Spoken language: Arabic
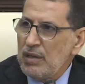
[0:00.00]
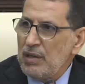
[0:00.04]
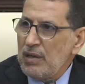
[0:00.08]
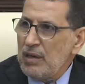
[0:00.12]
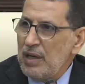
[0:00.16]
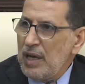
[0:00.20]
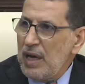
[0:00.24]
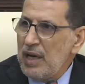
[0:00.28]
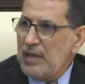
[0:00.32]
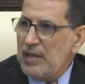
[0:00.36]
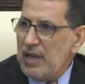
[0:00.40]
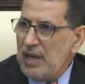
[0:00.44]

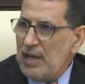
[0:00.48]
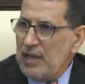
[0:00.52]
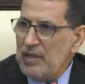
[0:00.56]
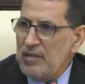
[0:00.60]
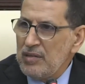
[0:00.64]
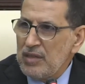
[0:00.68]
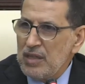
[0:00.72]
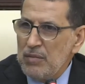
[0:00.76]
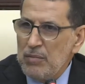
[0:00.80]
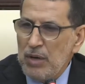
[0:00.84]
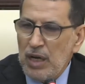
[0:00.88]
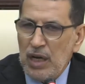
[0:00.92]
لهذا
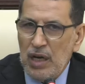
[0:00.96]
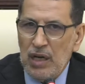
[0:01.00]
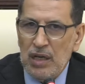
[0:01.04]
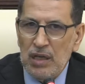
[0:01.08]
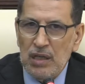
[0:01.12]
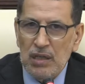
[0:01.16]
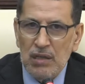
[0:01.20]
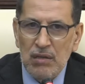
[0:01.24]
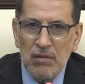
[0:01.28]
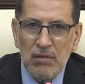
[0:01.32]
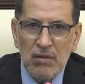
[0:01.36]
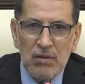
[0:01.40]
الانتماء
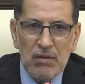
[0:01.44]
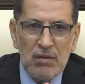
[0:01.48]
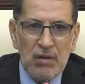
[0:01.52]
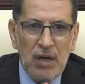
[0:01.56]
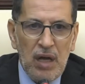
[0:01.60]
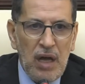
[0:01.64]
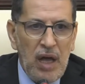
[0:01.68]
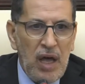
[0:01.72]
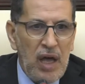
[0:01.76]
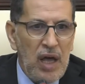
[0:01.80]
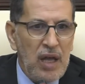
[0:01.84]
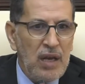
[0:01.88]

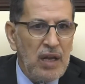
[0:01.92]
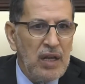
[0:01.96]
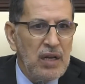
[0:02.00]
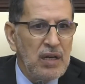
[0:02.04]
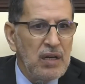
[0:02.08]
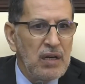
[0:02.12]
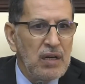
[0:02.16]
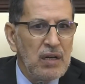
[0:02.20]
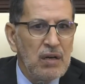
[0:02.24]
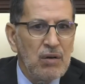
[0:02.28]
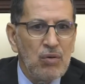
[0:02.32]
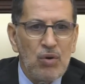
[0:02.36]

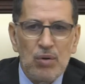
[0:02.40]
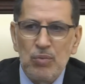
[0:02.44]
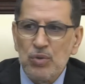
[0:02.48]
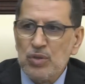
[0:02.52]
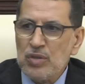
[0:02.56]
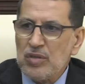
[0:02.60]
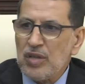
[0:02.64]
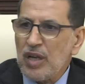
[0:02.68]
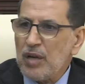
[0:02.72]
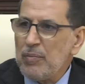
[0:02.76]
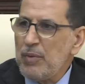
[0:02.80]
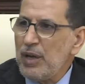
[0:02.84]
حالا
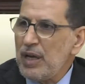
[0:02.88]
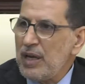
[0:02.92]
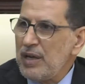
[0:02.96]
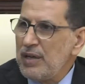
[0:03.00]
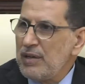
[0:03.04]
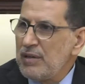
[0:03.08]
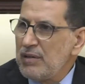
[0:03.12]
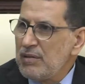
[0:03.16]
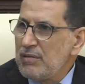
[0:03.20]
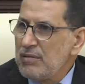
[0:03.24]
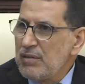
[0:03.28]
ومستقبلا